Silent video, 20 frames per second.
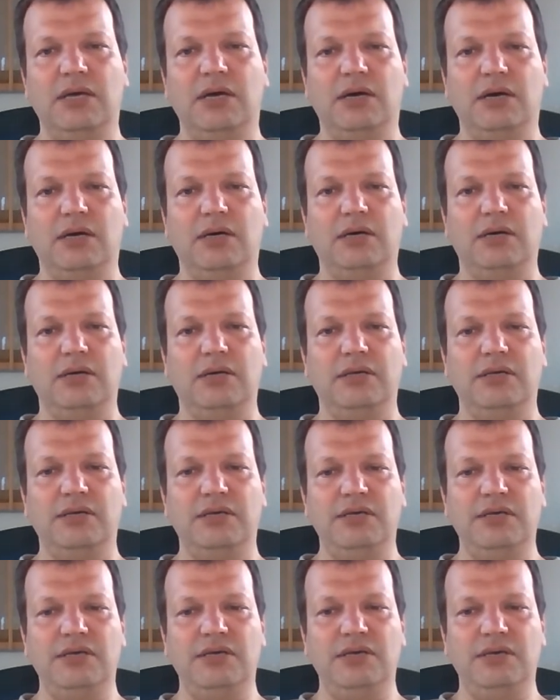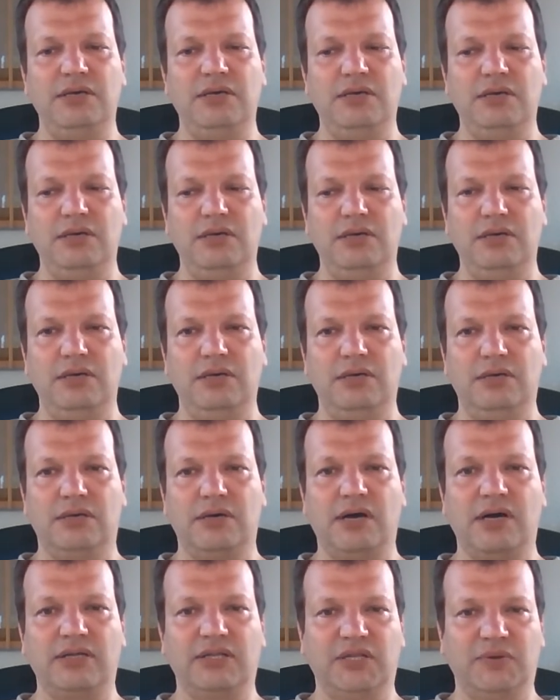А, и
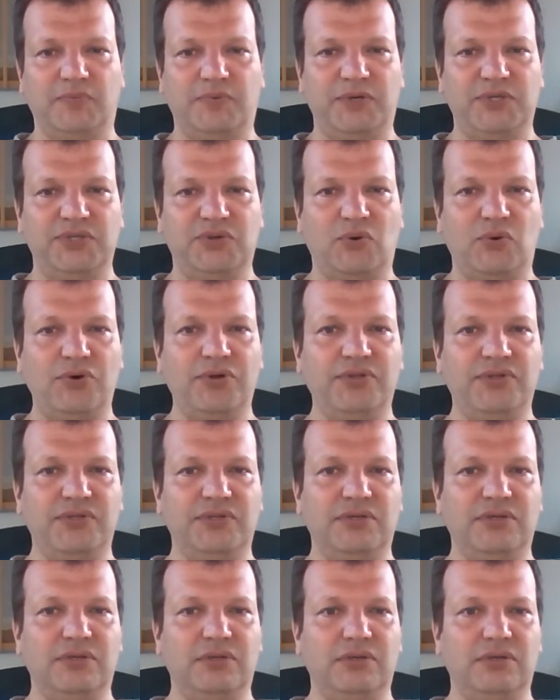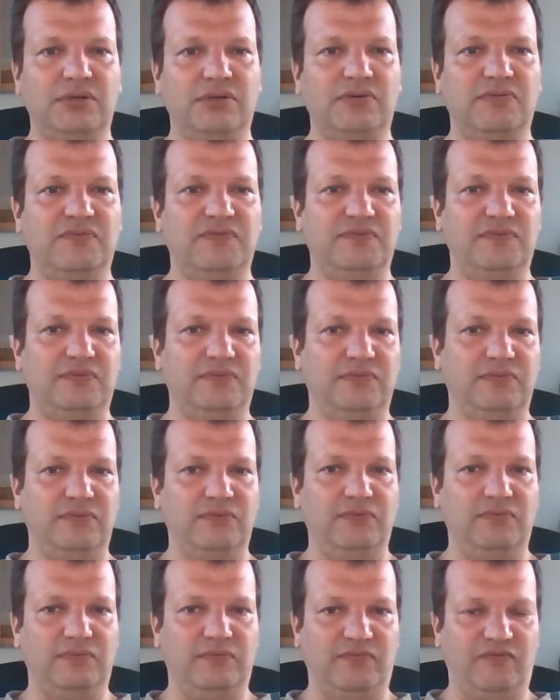как это происходит, э,
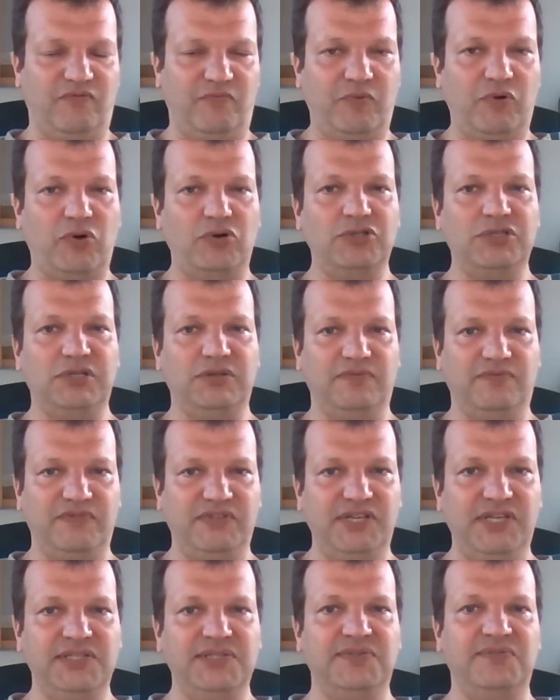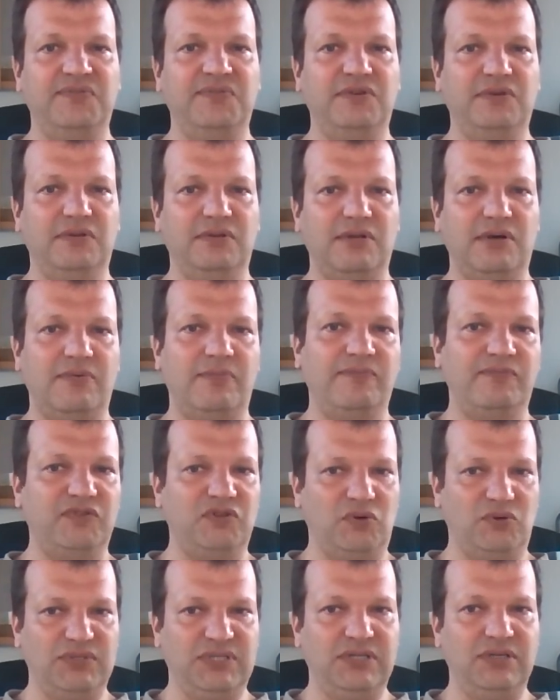в прошлом, в детстве нам
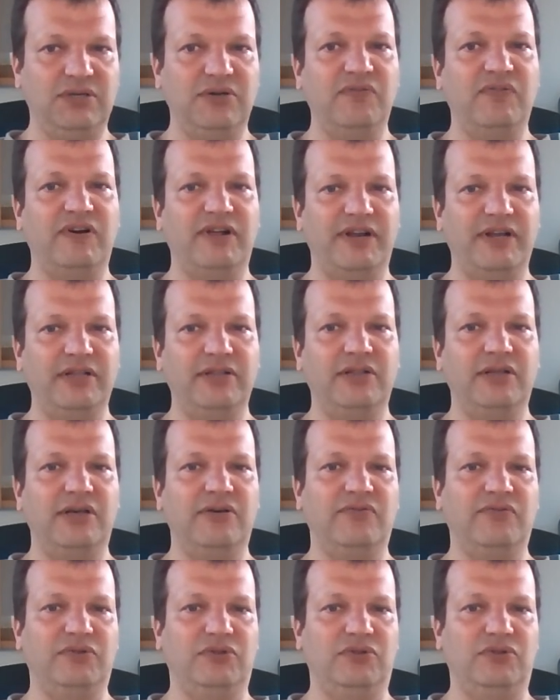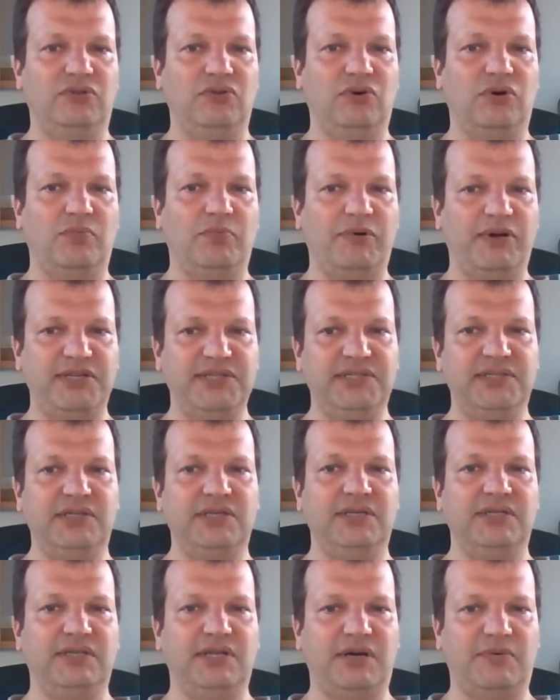взрослые говорят, да, вот то опасно,
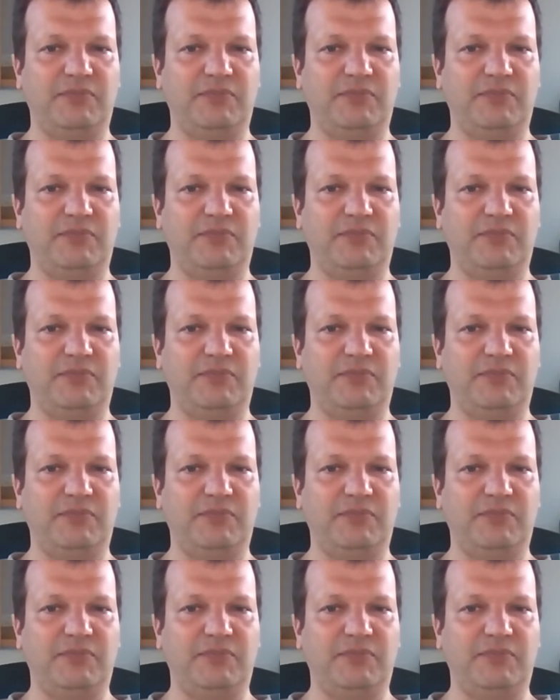это